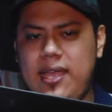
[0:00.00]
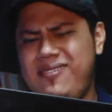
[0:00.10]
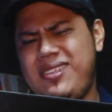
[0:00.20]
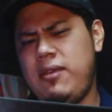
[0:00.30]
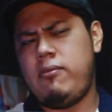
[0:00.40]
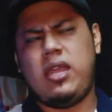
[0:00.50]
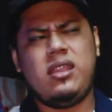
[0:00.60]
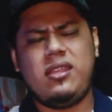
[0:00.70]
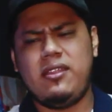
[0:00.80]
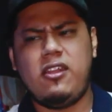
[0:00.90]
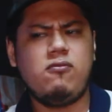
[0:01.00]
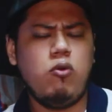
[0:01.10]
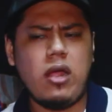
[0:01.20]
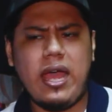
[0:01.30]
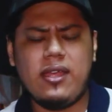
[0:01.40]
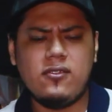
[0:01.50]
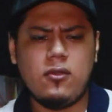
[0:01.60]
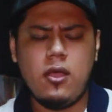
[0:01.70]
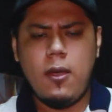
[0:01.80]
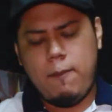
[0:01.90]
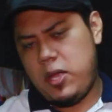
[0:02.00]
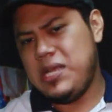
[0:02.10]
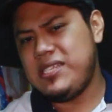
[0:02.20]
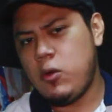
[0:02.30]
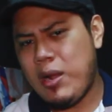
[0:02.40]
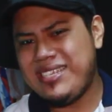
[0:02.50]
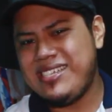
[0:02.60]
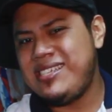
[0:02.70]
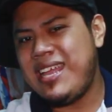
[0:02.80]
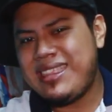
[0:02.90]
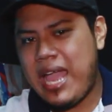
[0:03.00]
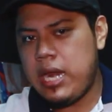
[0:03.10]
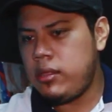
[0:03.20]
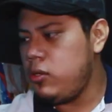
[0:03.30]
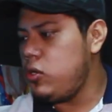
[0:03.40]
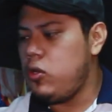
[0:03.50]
es de 23 pulgadas, pero es igual 60 hercios.